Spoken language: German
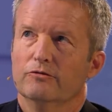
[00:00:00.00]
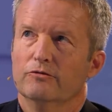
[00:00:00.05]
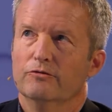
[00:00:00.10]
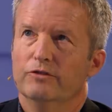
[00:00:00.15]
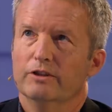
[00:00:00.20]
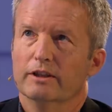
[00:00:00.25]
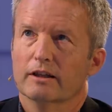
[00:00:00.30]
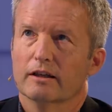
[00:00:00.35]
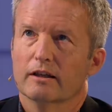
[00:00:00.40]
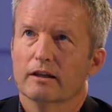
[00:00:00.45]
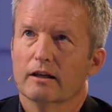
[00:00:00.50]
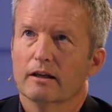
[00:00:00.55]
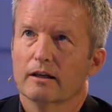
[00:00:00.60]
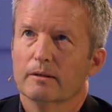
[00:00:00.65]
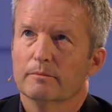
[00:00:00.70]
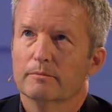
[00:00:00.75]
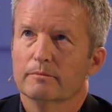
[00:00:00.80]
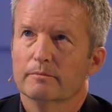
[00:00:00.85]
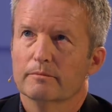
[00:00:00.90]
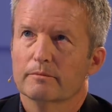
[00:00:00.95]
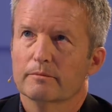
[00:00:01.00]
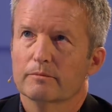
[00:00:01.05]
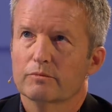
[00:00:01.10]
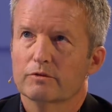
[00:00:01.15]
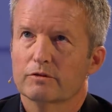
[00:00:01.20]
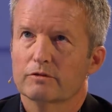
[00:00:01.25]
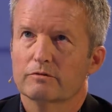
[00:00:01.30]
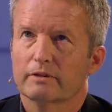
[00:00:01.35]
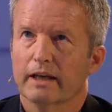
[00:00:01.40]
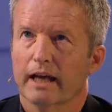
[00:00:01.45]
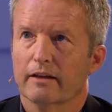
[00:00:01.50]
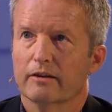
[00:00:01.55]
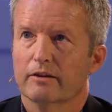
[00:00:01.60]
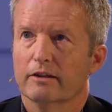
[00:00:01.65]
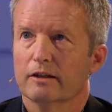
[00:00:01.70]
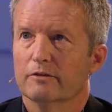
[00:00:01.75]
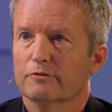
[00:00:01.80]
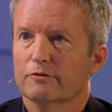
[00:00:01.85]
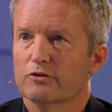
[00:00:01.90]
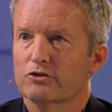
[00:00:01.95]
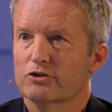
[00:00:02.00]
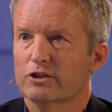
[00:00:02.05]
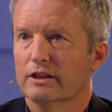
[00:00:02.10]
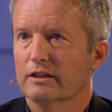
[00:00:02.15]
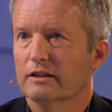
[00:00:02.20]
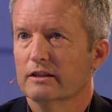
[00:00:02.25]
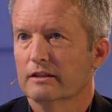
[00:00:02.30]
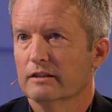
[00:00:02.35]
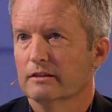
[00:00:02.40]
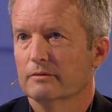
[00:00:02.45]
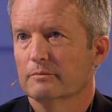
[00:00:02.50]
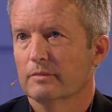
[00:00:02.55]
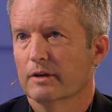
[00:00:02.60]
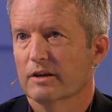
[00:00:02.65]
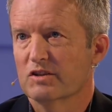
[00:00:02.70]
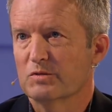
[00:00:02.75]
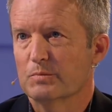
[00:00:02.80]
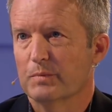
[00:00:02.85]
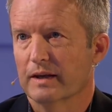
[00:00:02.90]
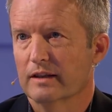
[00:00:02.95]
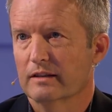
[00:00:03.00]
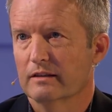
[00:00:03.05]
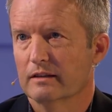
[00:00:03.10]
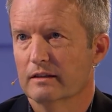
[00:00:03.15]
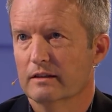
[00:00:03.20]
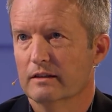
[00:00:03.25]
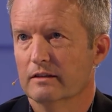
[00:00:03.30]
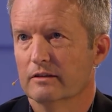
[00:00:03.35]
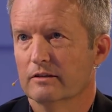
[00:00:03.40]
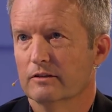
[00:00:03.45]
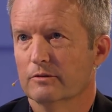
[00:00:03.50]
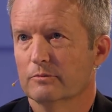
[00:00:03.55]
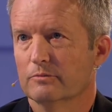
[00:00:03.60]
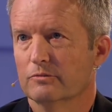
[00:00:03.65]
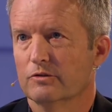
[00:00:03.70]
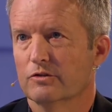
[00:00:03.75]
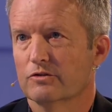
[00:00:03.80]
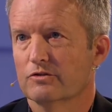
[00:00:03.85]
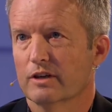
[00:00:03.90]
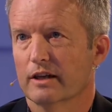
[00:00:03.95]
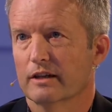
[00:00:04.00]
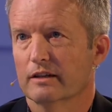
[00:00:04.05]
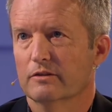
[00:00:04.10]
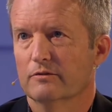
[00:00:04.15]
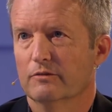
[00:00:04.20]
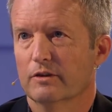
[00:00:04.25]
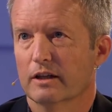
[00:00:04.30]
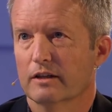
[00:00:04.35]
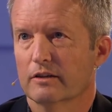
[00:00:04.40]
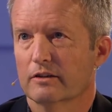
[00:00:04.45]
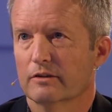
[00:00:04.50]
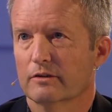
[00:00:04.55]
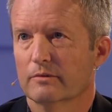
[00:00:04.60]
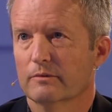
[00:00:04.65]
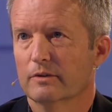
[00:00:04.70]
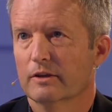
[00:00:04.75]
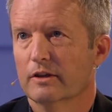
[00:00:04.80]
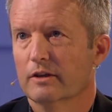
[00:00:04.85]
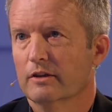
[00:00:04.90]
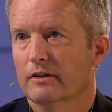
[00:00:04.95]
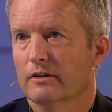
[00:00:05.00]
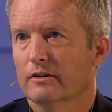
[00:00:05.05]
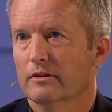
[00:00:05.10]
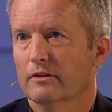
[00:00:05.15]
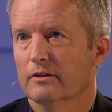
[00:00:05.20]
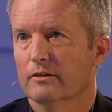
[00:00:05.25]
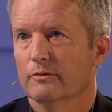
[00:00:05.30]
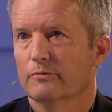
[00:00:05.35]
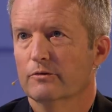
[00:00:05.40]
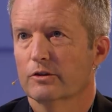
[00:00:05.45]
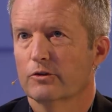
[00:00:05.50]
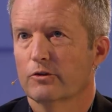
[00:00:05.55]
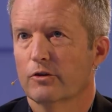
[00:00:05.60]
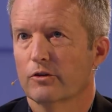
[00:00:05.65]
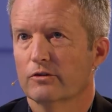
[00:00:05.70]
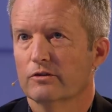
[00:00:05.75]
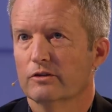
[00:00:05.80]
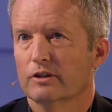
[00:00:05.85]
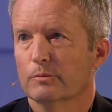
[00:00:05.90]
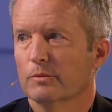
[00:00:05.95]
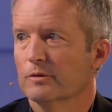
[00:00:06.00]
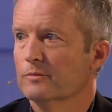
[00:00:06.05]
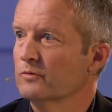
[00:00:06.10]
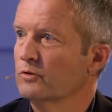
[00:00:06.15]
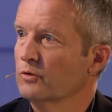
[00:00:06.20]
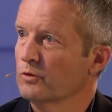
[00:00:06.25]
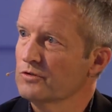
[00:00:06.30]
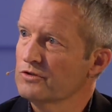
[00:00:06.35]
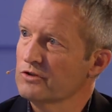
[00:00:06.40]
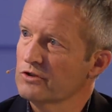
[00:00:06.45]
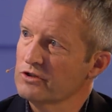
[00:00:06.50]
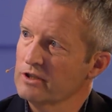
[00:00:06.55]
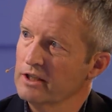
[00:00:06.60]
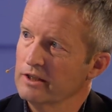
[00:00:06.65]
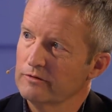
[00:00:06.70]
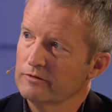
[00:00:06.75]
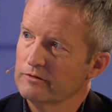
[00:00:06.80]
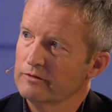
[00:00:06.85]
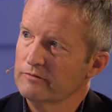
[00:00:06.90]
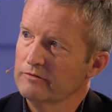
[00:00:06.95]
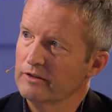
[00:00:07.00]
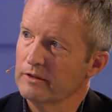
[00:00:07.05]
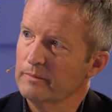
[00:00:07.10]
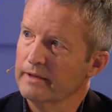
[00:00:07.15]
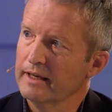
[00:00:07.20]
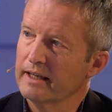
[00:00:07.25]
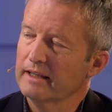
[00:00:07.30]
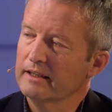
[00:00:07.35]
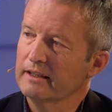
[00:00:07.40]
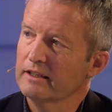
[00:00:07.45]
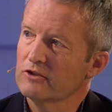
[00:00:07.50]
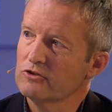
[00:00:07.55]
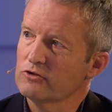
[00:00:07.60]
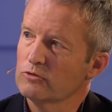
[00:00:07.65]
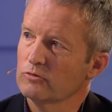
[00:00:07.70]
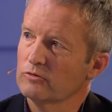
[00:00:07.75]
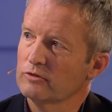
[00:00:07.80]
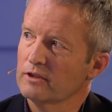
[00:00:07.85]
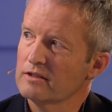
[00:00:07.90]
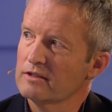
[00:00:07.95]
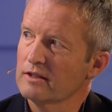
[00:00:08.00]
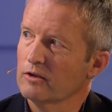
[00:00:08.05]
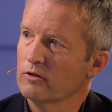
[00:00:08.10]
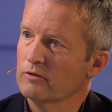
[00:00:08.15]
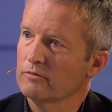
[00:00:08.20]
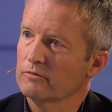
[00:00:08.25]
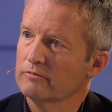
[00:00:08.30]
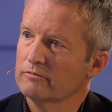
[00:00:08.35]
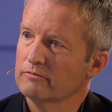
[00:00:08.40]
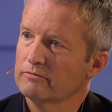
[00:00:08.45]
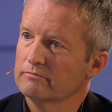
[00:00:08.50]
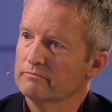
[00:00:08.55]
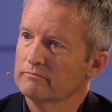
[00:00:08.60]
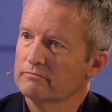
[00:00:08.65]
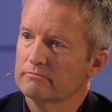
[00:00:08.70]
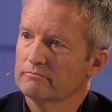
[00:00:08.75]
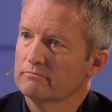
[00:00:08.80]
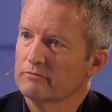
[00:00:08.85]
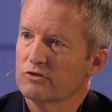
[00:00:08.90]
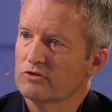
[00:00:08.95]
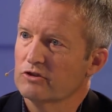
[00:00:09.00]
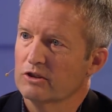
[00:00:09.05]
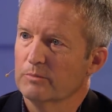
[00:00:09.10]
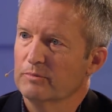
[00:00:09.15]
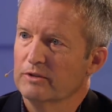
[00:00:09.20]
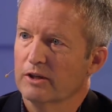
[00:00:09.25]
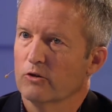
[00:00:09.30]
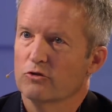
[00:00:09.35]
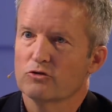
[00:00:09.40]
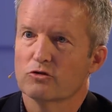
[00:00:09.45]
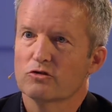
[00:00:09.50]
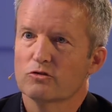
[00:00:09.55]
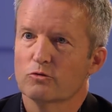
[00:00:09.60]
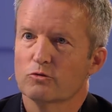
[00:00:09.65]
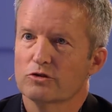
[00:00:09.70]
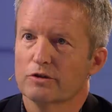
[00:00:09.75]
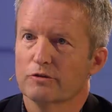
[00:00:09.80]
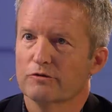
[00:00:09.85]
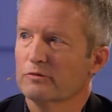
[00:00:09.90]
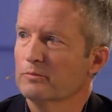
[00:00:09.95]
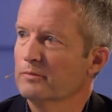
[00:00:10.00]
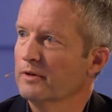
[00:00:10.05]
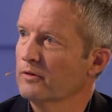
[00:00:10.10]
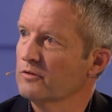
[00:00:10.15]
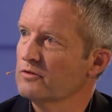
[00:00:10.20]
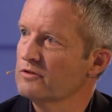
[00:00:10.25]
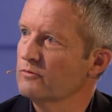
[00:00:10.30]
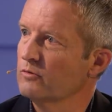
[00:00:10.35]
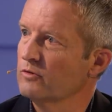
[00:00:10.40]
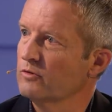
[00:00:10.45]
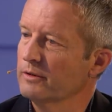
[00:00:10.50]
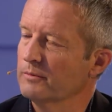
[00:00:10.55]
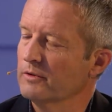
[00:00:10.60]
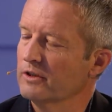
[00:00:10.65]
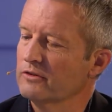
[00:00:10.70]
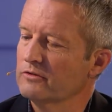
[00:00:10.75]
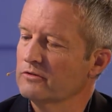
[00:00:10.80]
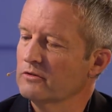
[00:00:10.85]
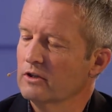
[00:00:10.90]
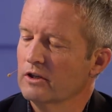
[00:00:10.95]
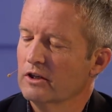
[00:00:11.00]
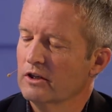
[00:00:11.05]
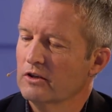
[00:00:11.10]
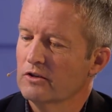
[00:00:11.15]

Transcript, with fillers: Wir haben generell verschiedene Aspekte hier. Das eine wäre, äh, wir können jemandem juristisch helfen. Wir merken ja schon, dass auch es gibt ja auch schon Zuschriften bei uns, wo jemand